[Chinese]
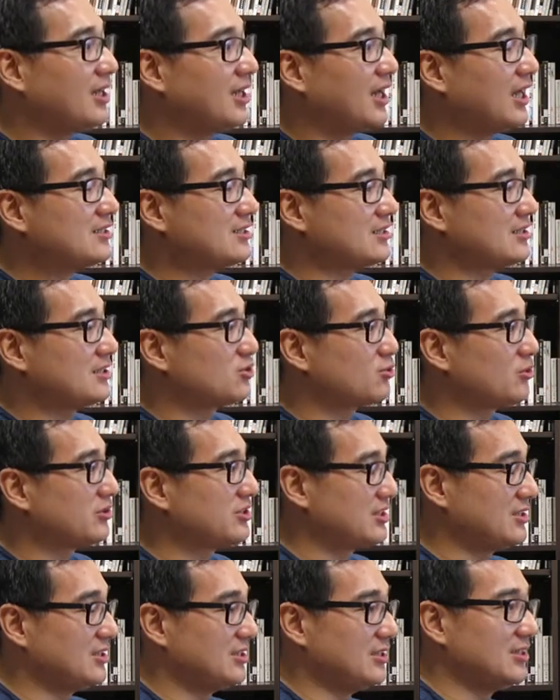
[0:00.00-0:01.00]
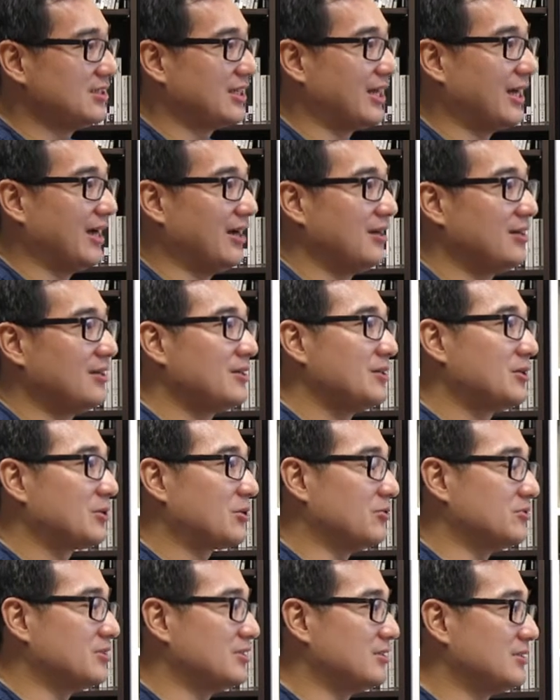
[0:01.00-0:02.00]
啊，只是说经营一家
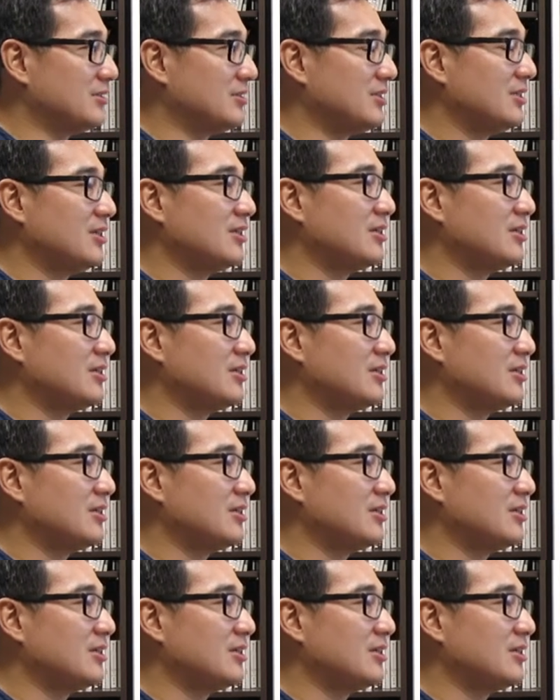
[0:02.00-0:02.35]
公司，